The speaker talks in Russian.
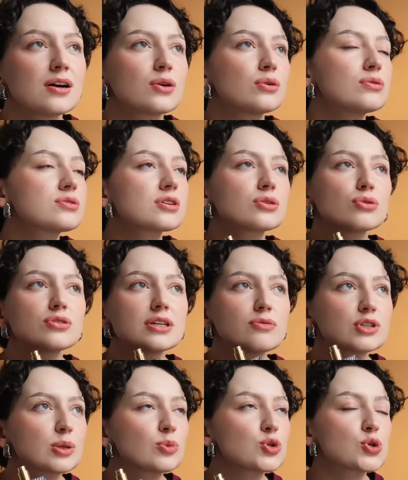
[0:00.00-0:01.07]
Хоть кто-то его
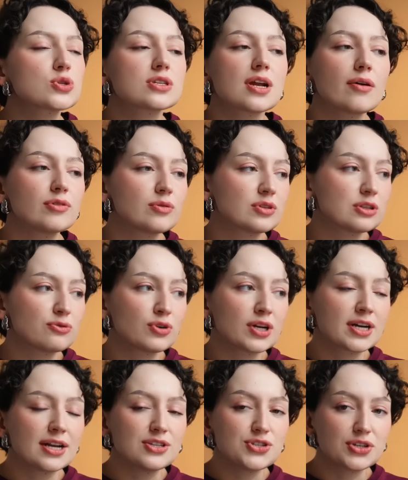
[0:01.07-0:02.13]
там еще сравнивает на
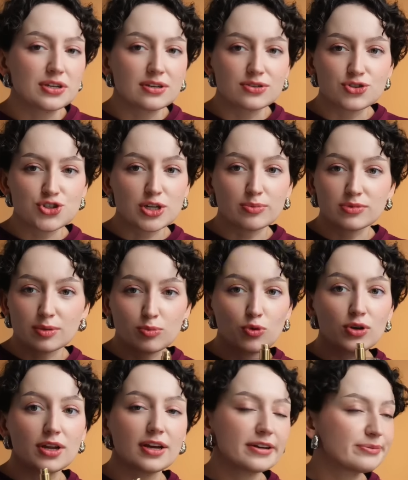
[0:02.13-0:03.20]
фрагрантике с чем-то
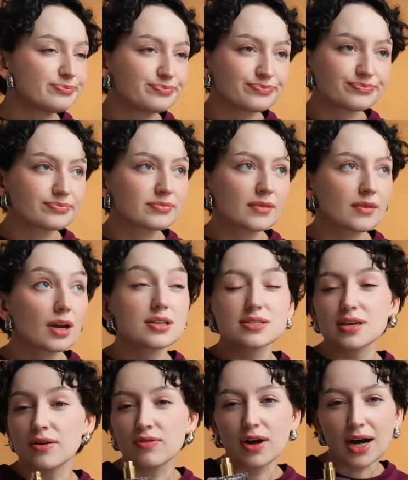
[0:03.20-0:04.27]
более... Э,
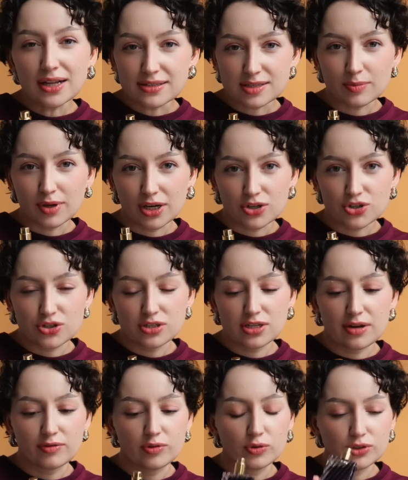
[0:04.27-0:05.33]
с афганцем, кажется,
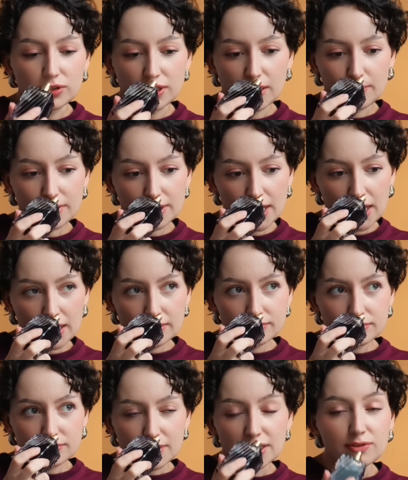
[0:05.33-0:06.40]
сравнивают этот аромат.
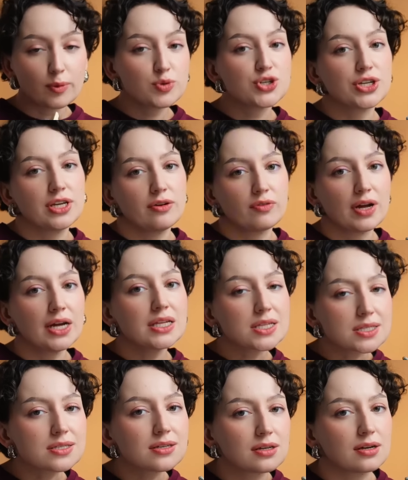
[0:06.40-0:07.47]
Это вообще не
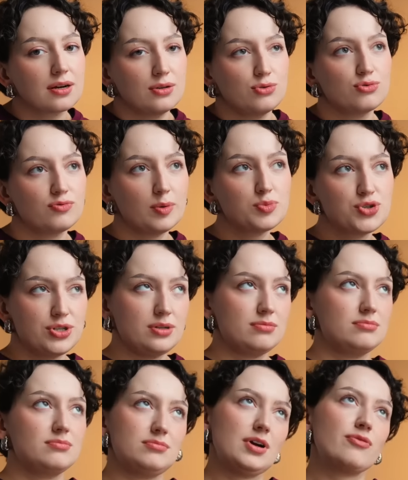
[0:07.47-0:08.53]
афганец ни разу
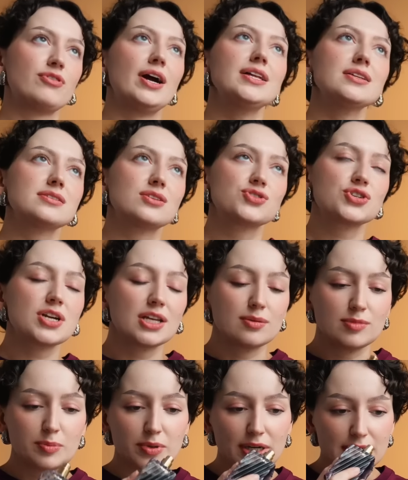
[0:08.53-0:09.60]
вообще. Афганец даже
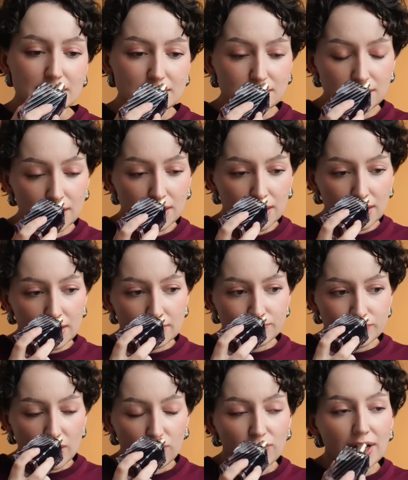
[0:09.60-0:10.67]
рядом не проходил.
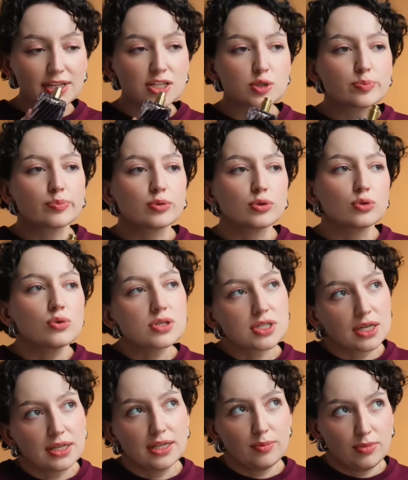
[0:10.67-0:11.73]
Афганец
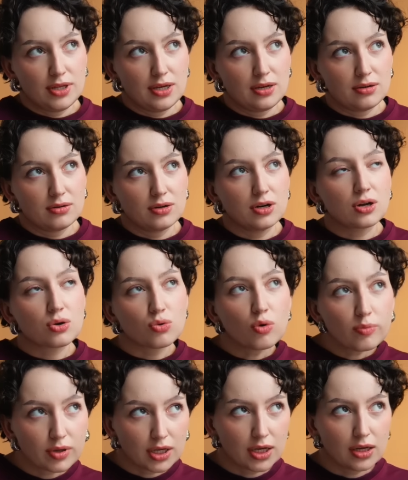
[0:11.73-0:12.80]
плоский для меня,
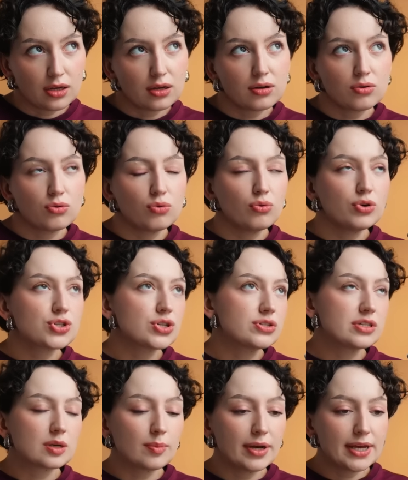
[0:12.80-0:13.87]
громкий, очень
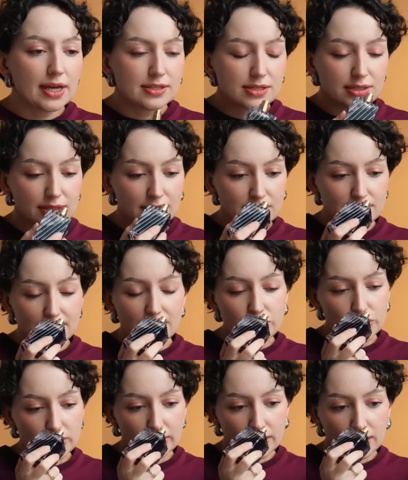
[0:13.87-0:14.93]
термоядерный здесь
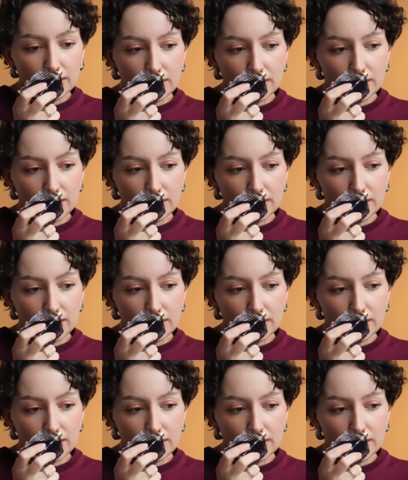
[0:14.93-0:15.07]
же.